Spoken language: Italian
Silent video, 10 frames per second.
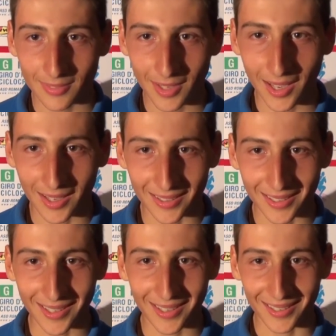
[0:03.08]

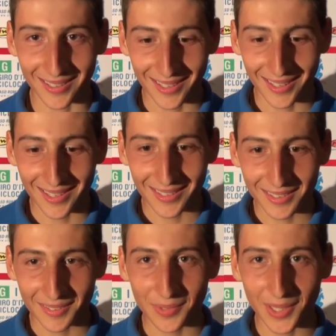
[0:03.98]
Eh,
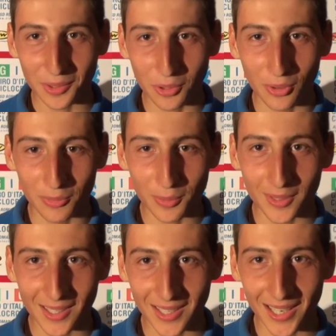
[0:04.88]
vedendo mio
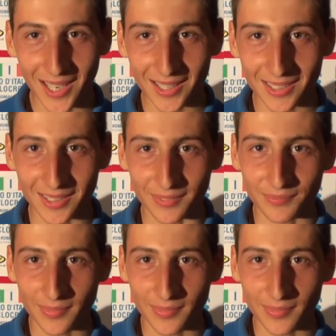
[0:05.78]
padre alle gare,